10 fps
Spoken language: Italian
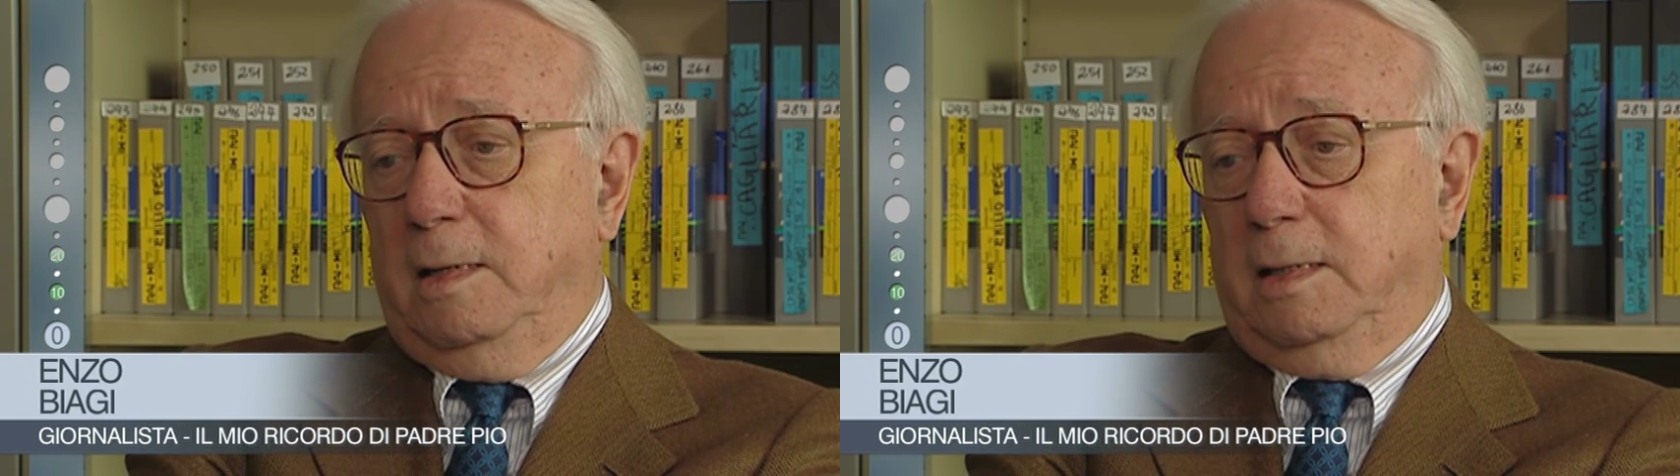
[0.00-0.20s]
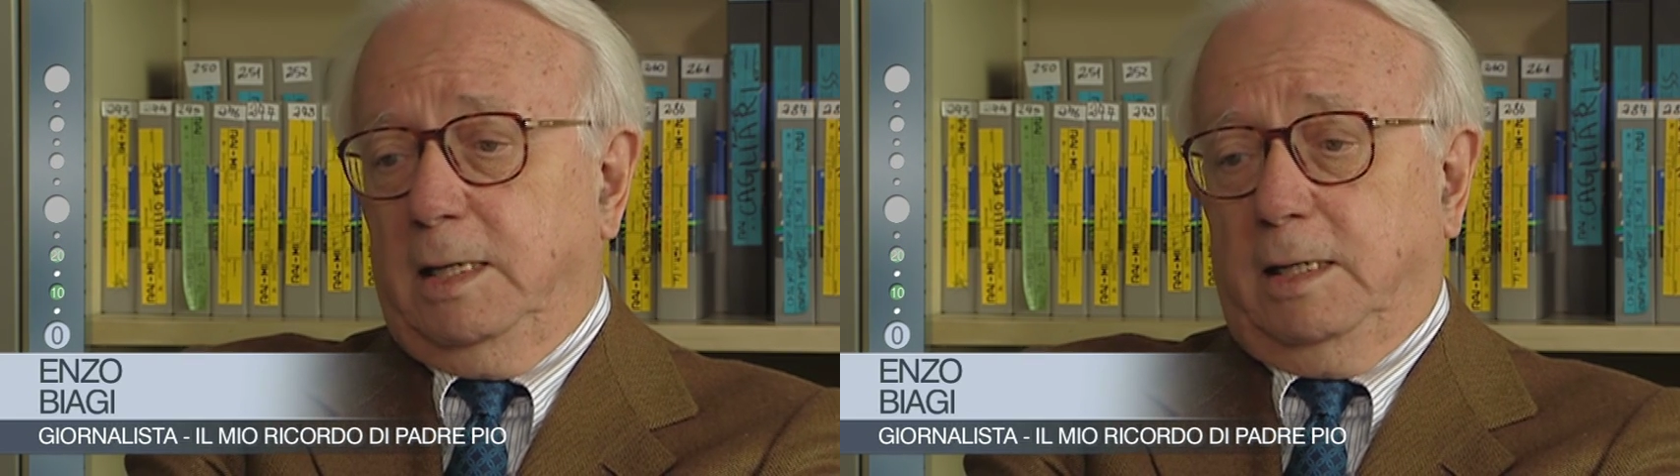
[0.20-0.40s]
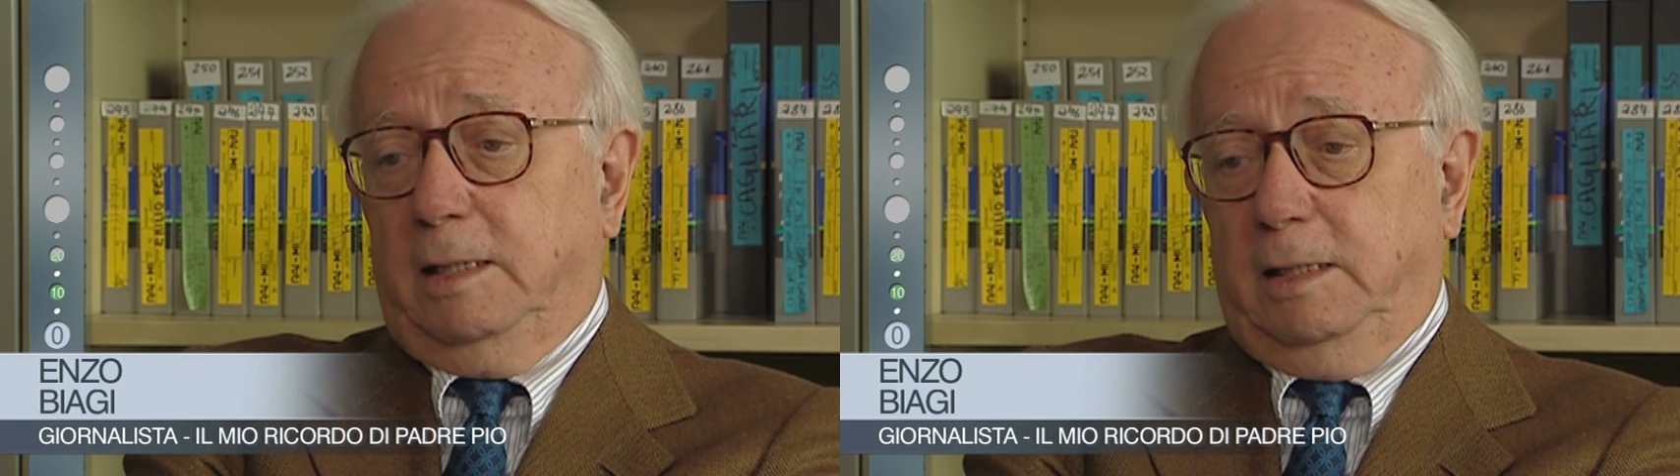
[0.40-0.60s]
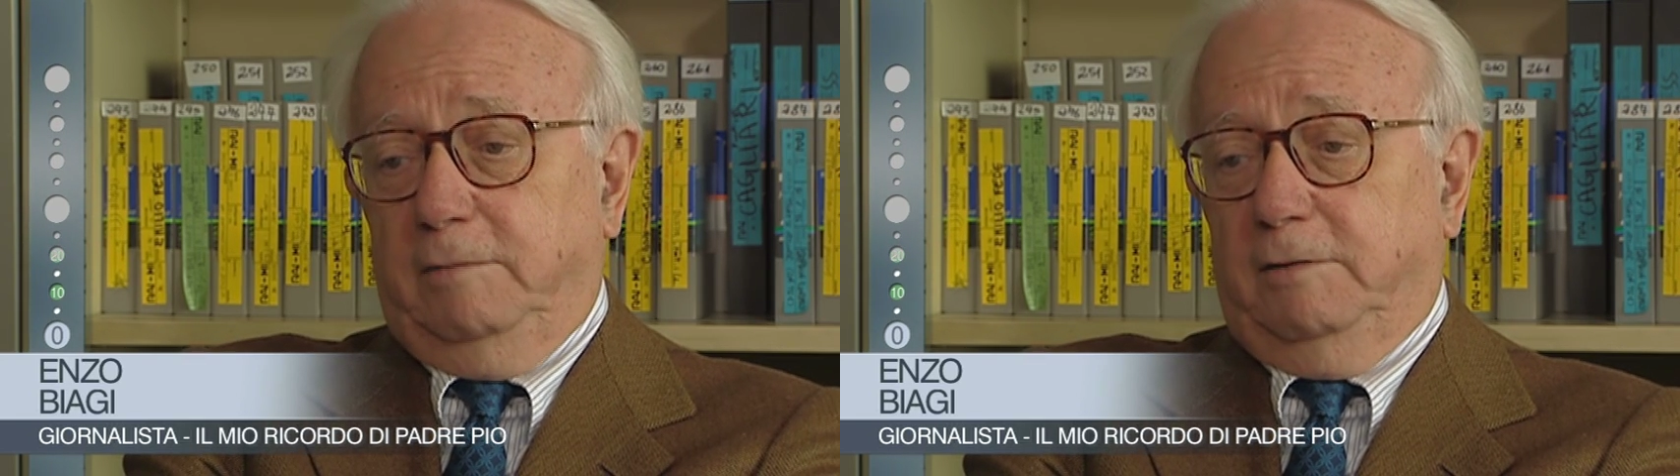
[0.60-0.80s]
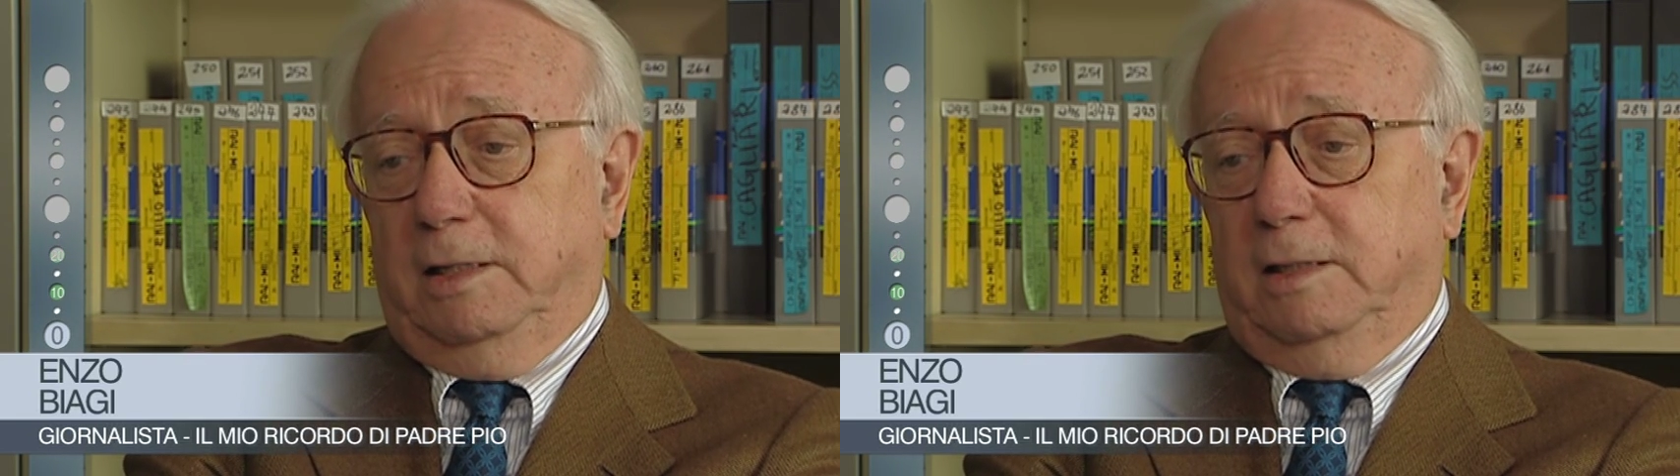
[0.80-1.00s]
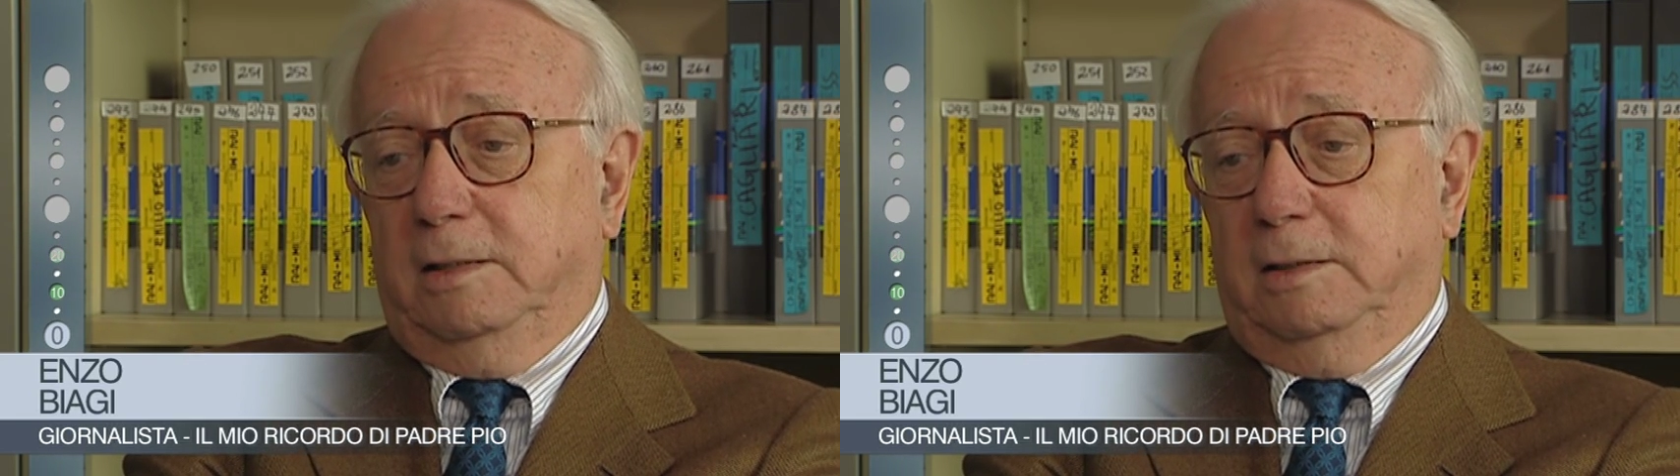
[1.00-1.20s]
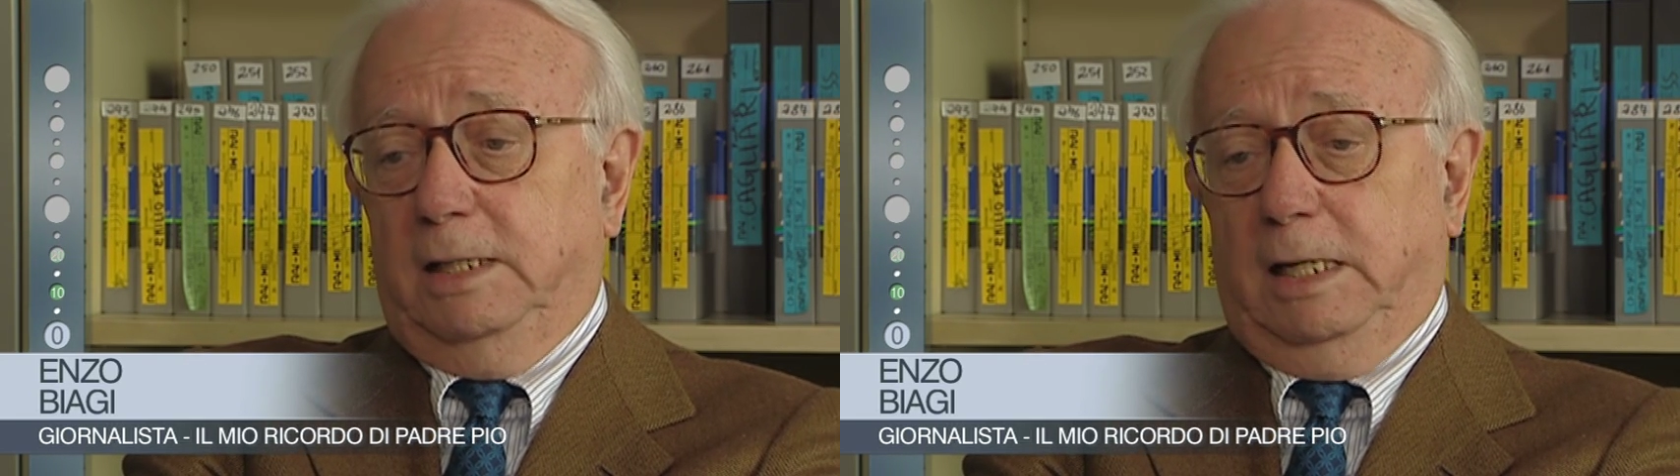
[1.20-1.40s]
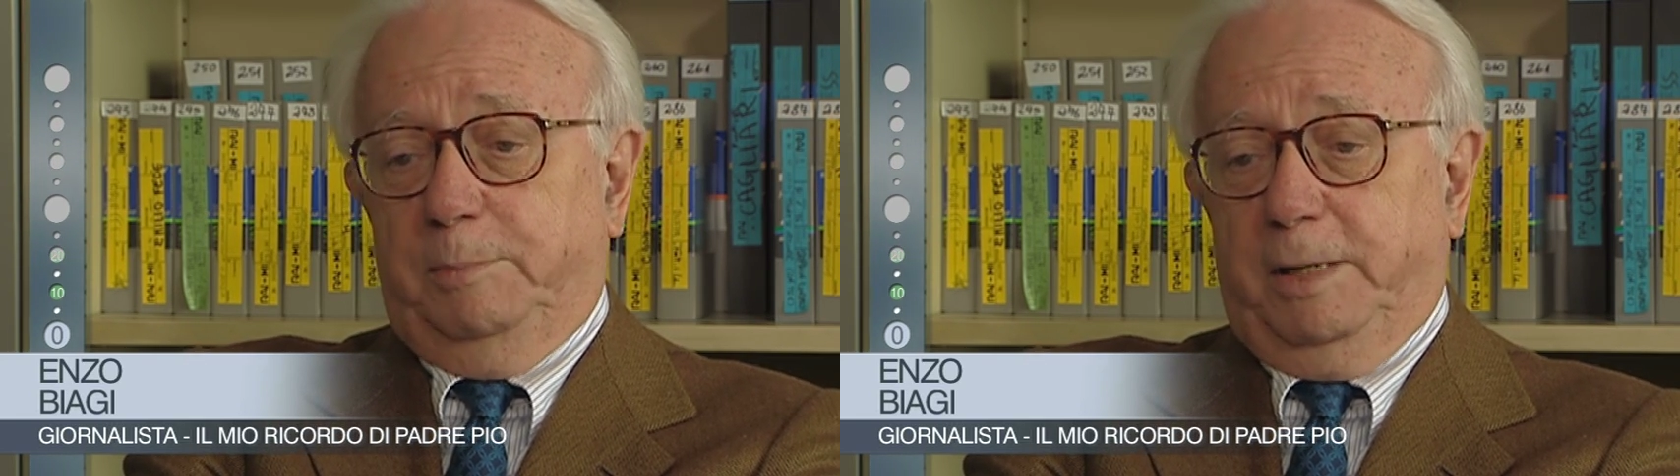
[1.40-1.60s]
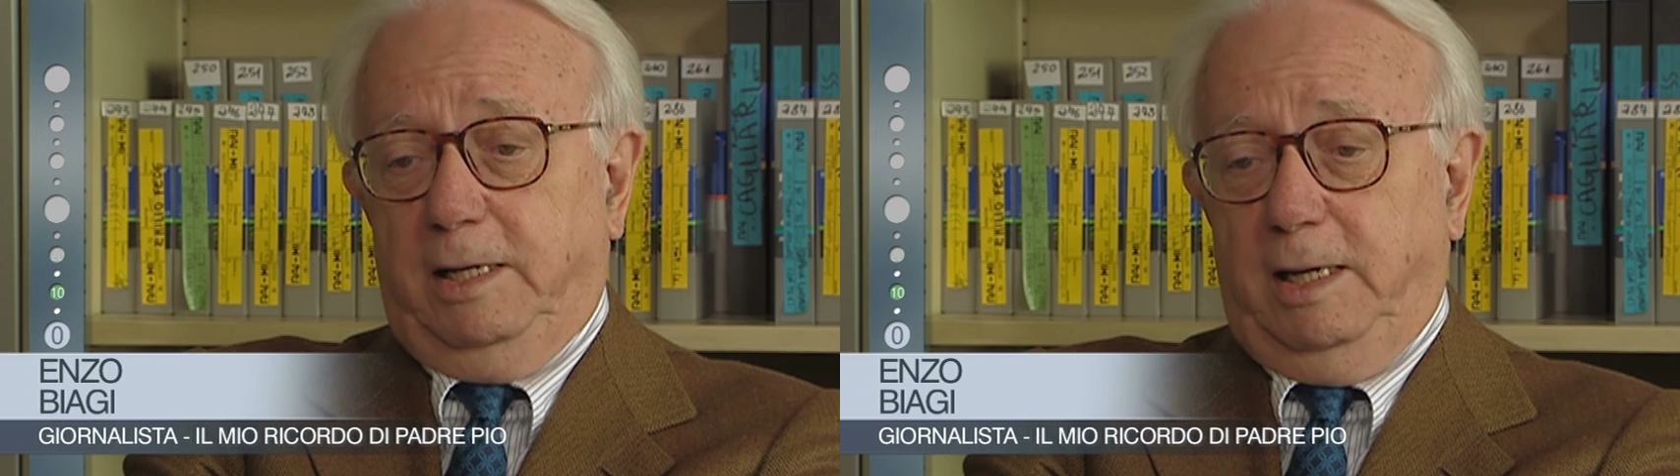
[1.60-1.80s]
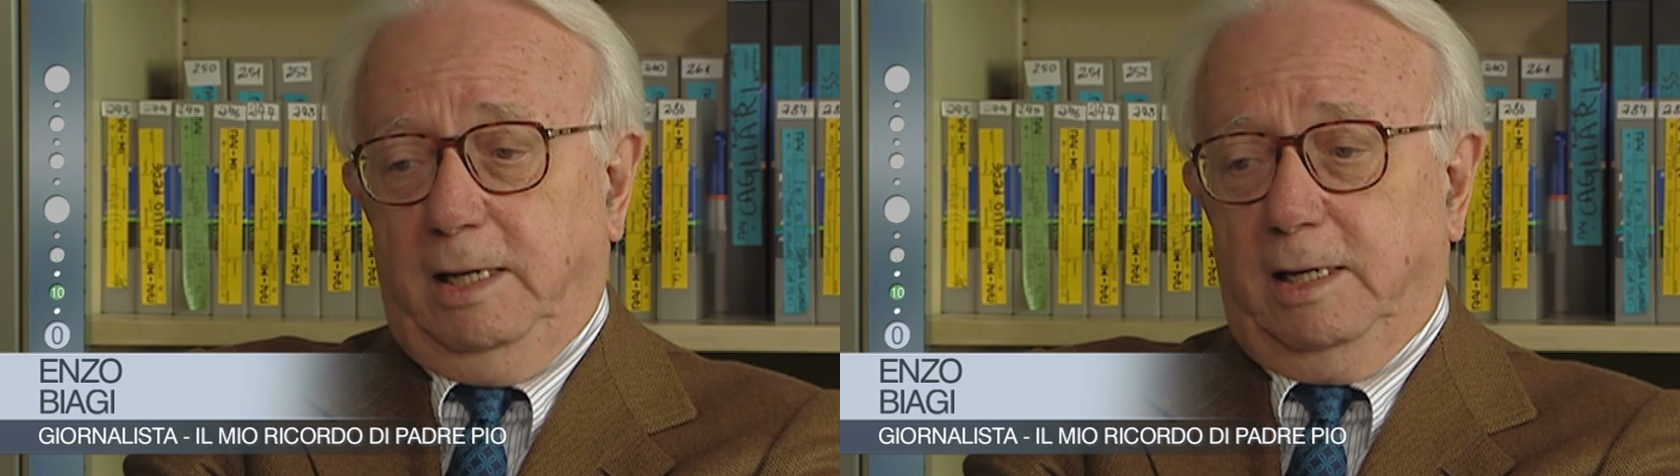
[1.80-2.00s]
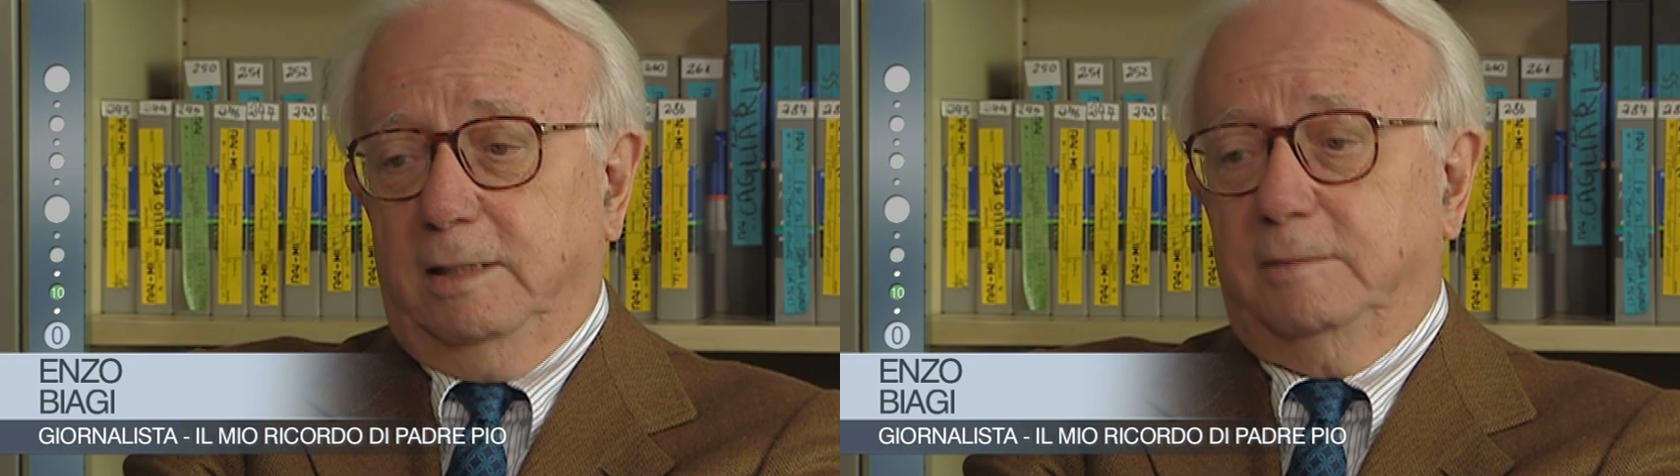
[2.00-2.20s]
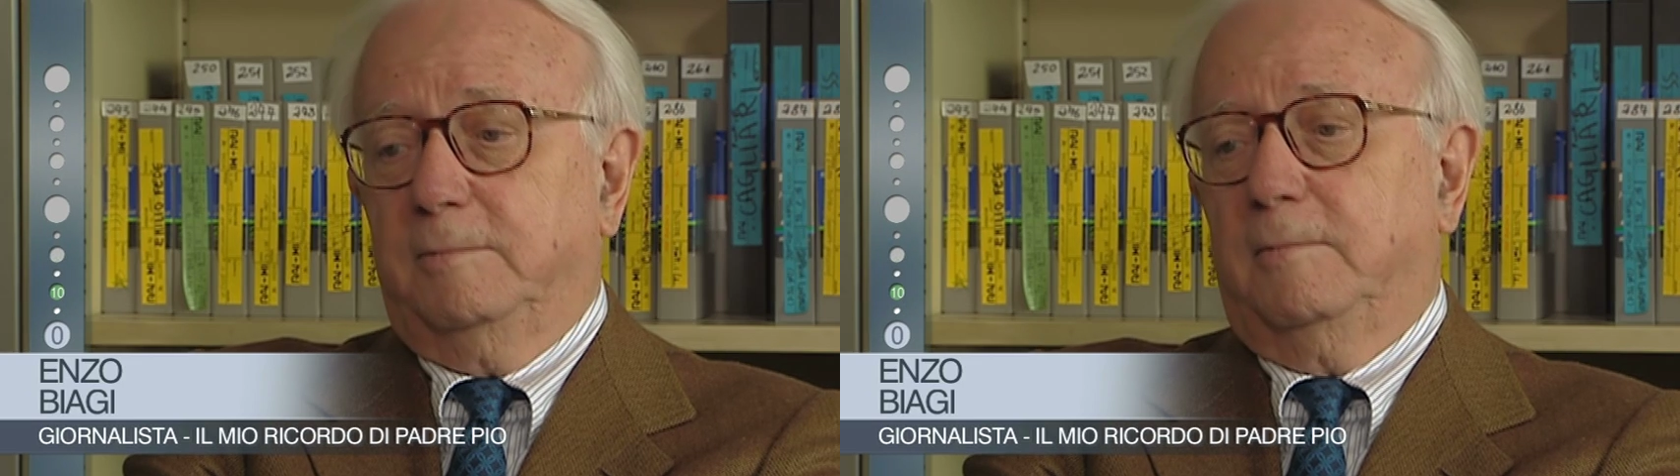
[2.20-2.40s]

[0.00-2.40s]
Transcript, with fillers: che credeva nella preghiera,